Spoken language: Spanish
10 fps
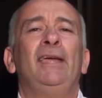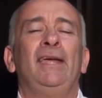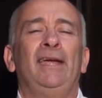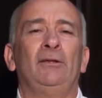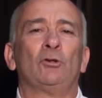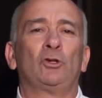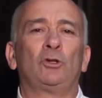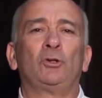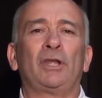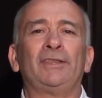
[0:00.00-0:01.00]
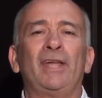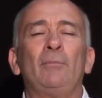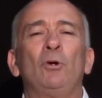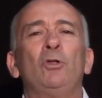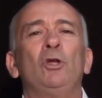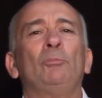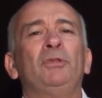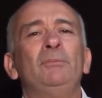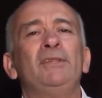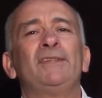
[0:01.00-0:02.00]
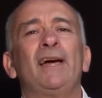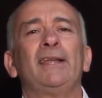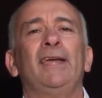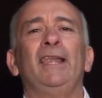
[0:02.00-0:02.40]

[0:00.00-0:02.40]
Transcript: eh, nosotros tratamos de optimizar